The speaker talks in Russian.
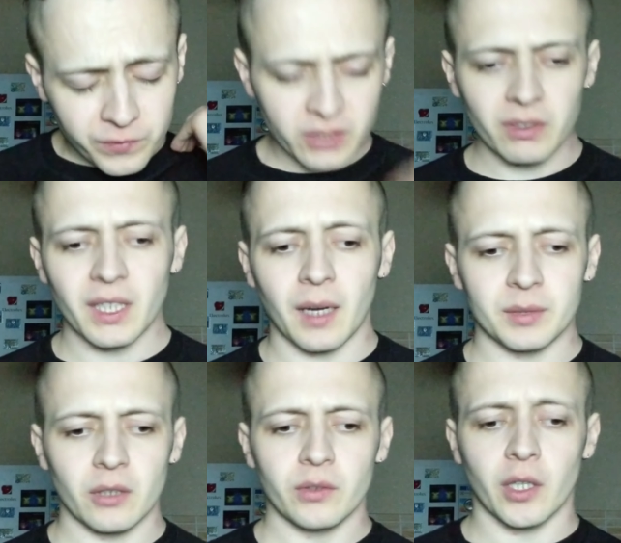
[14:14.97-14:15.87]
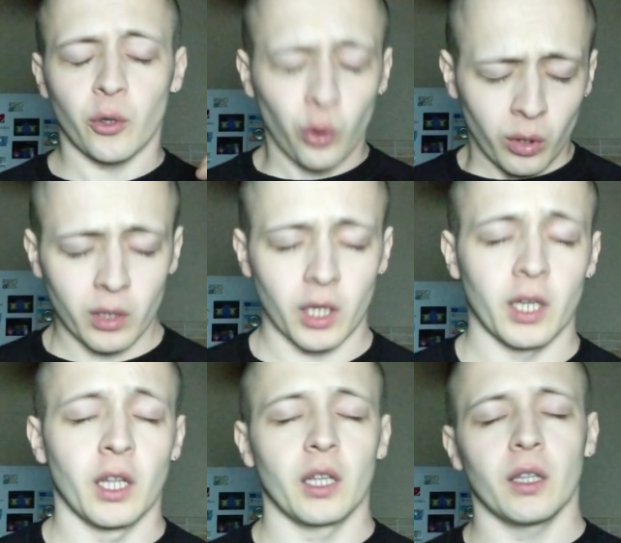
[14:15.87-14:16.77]
все это абсолютно ну,
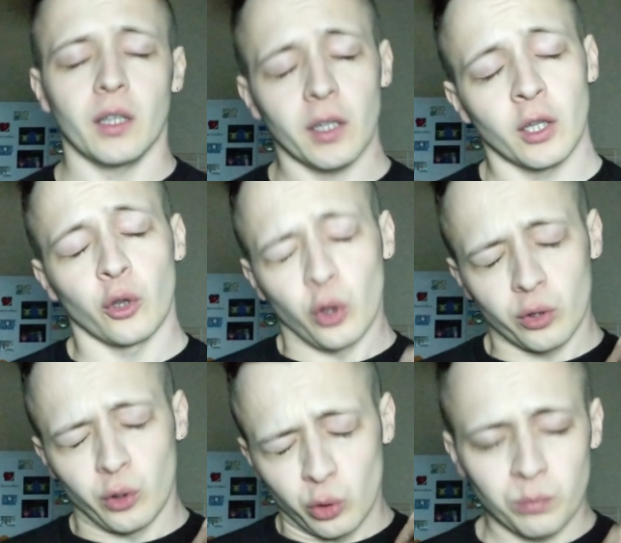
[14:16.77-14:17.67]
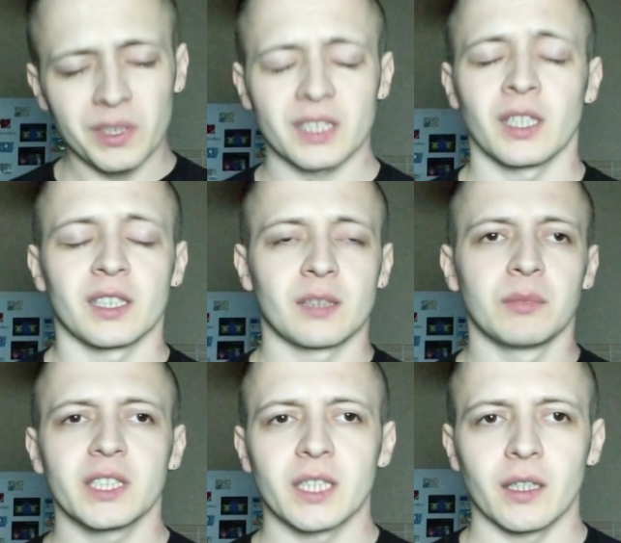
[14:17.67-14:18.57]
э, ну,
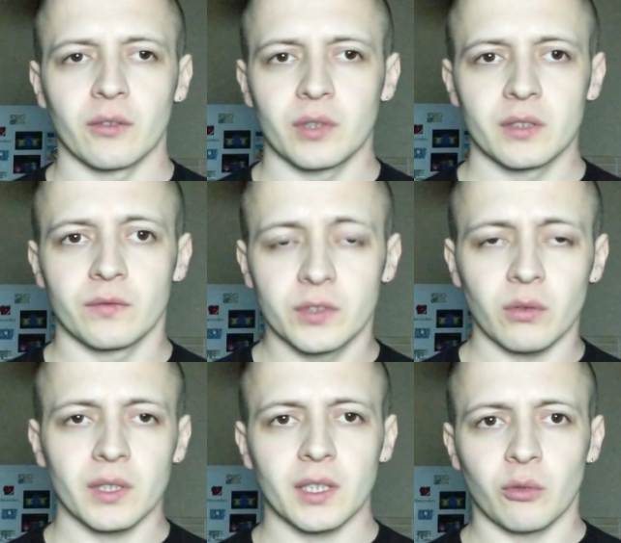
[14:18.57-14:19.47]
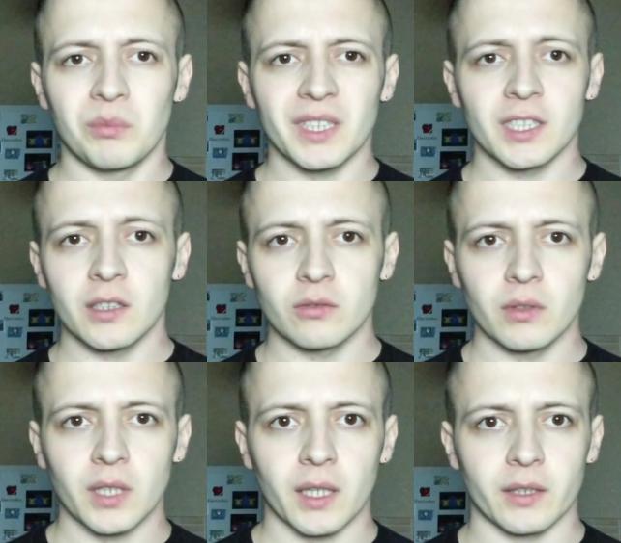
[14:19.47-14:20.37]
бессмысленно, то есть все вот это ну,
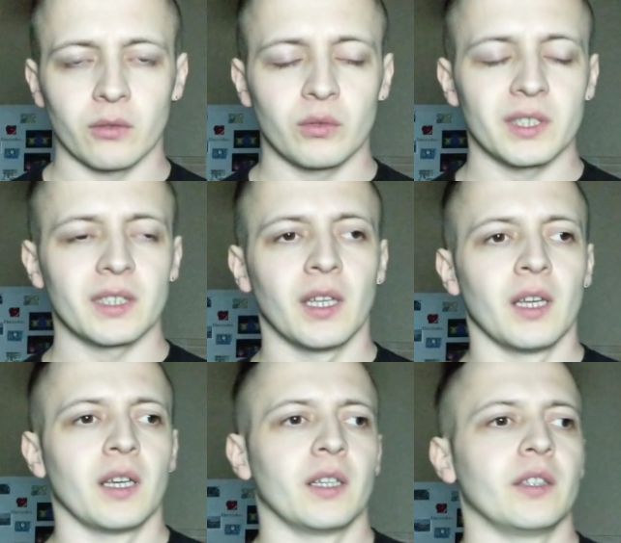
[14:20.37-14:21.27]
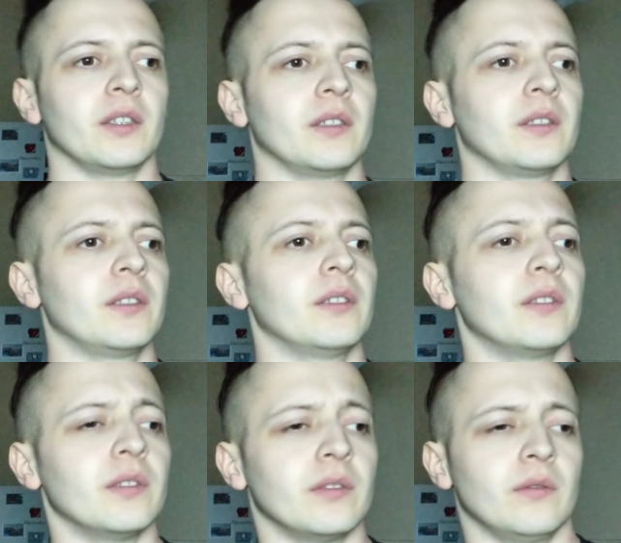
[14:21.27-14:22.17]
безрезультатно, то есть и,
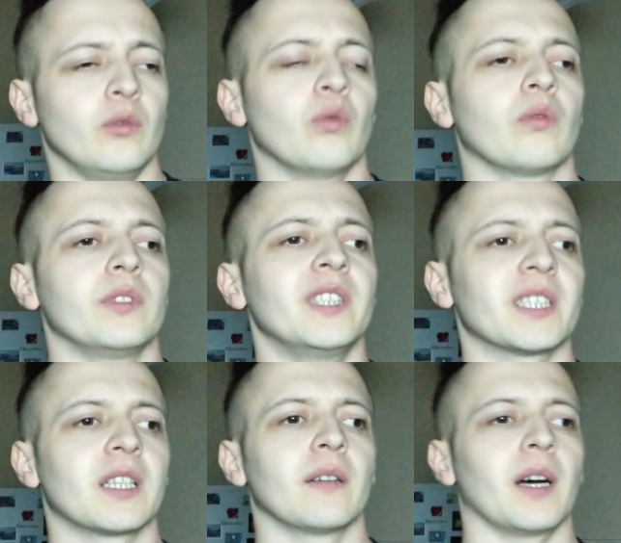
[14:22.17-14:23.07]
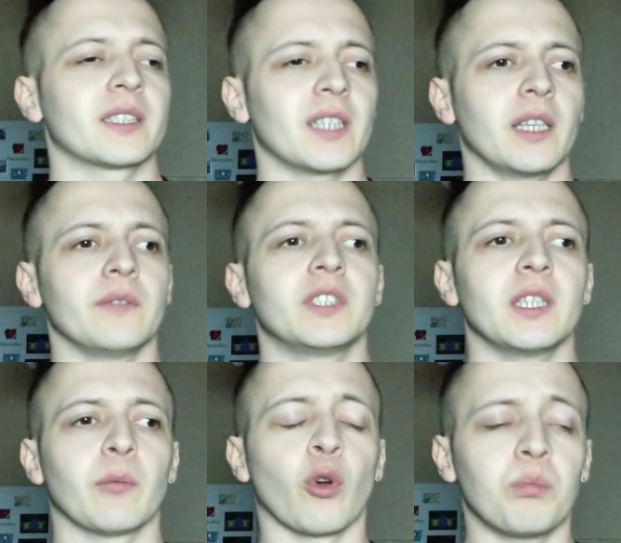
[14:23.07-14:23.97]
ну, если остальным
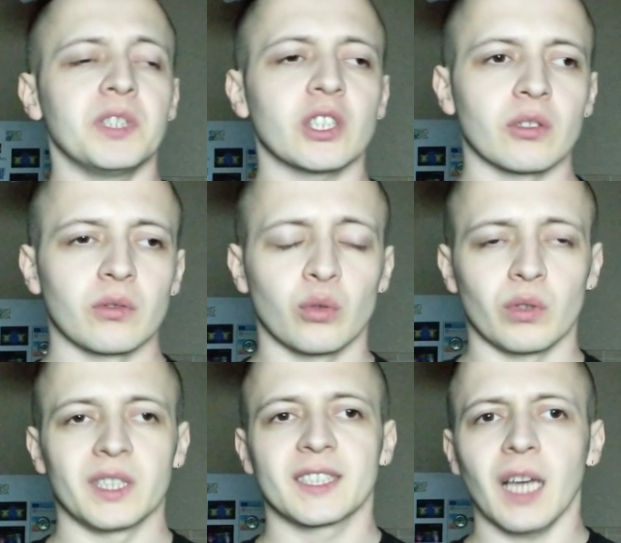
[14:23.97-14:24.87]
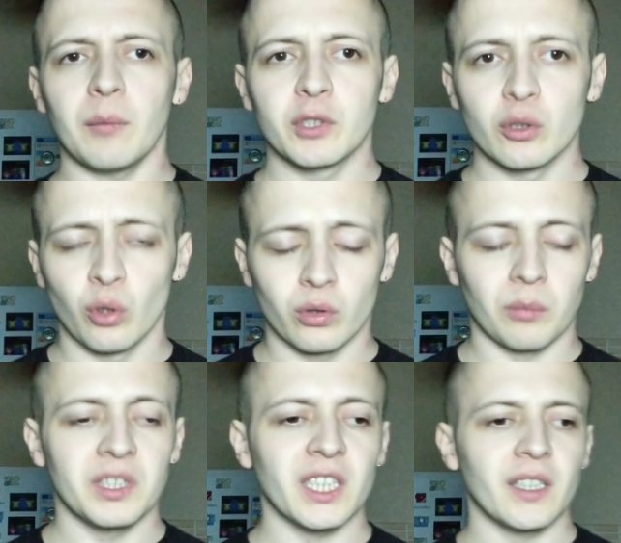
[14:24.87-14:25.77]
всем, ну, пишут, ну, то есть сами, ну,
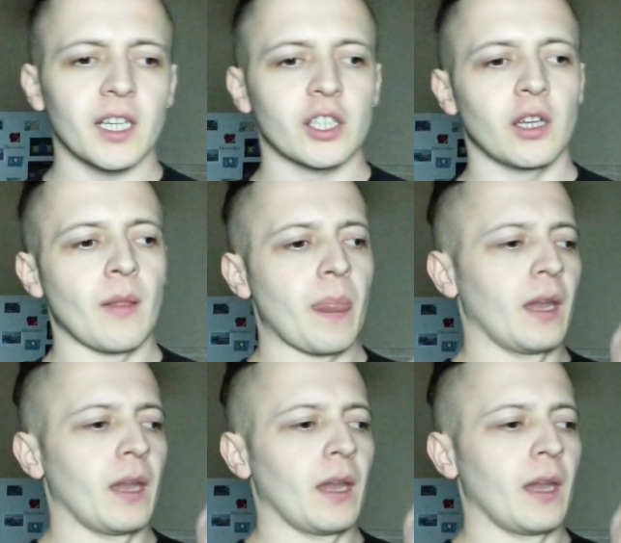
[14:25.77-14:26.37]
то мне даже,